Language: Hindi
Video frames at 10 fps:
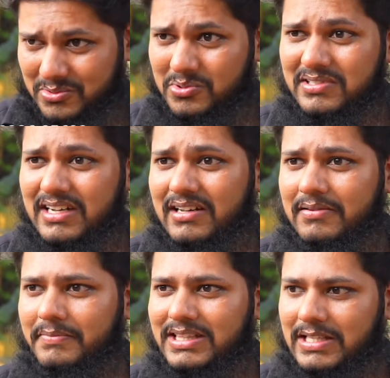उनका
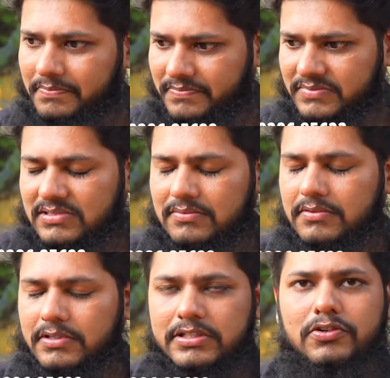मतलब
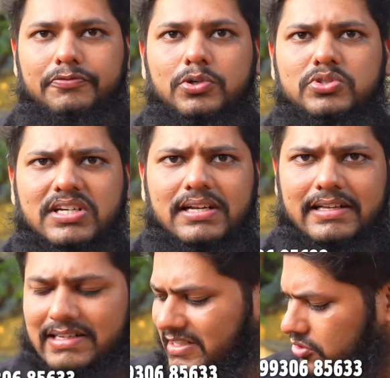ये जो फ्यूचर है
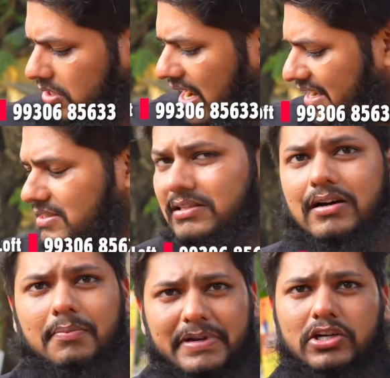ना ये जो हम्म, हम्म, आज हम्म,
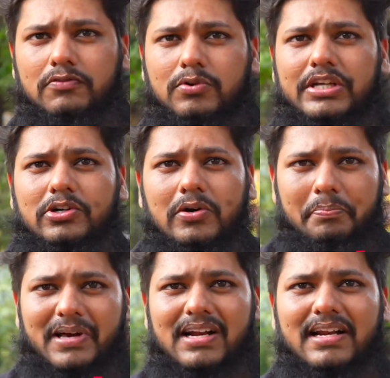अपने को वुली कोट
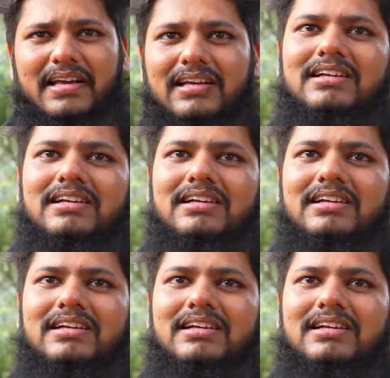मिल रहे